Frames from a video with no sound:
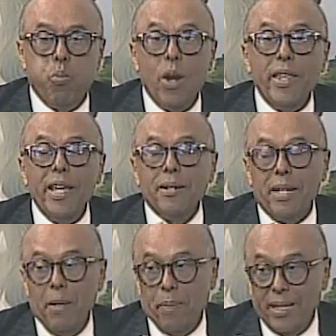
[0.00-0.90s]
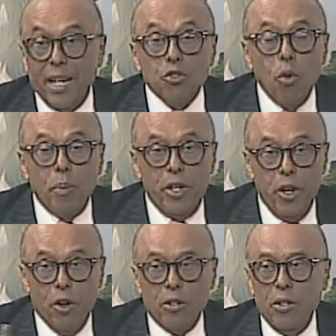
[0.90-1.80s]
pueden expresar su
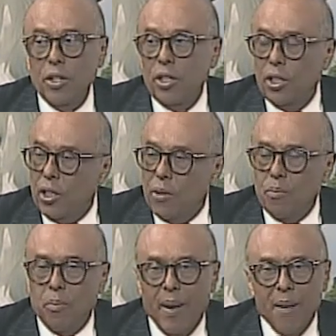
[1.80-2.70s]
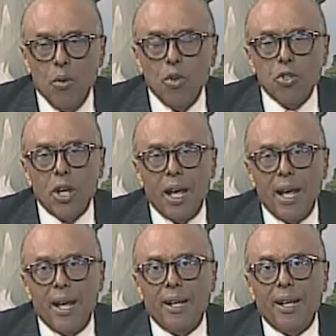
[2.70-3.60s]
opinión. Vamos
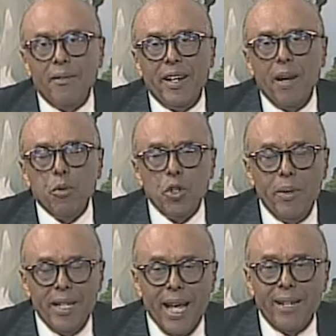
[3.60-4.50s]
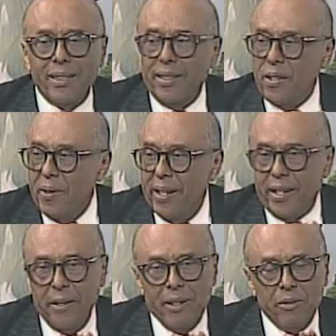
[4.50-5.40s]
a, a ver la posibilidad, Rixibel
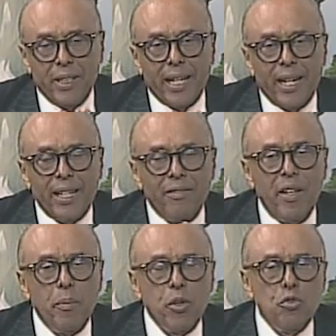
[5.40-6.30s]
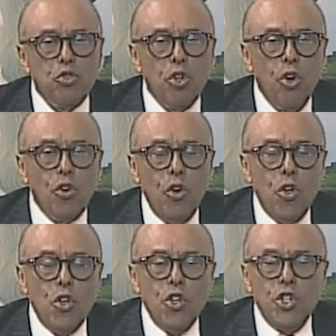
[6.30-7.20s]
Rivas, nuestra jefa de producción,
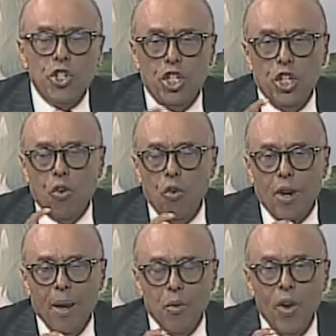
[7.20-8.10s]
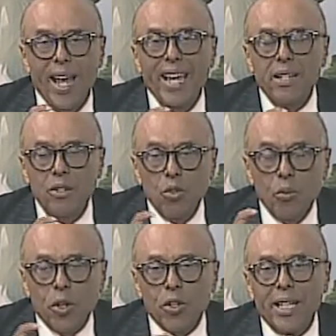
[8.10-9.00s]
y colocamos el
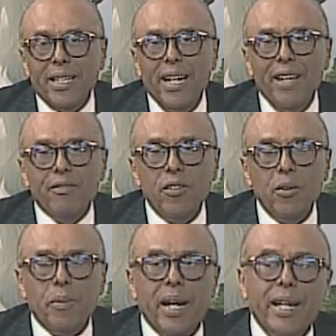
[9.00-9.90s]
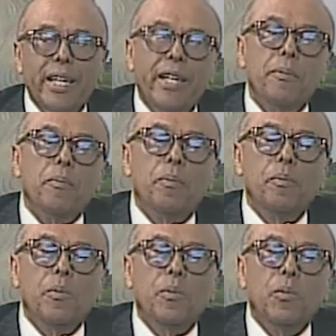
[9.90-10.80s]
número de teléfono para que
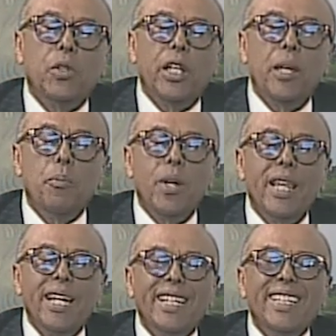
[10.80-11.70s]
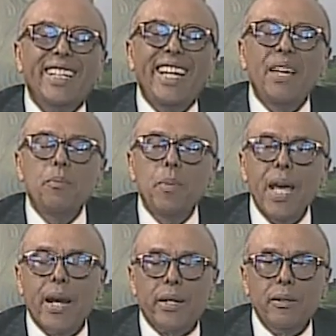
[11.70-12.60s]
ustedes puedan
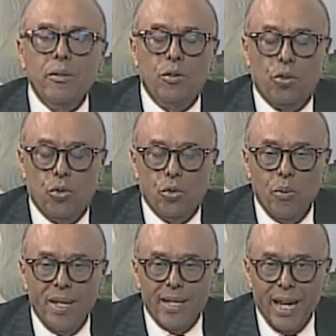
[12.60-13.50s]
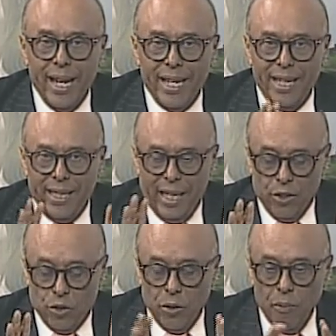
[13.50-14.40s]
enviar su mensaje de
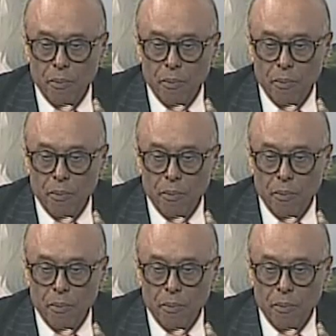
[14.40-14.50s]
texto.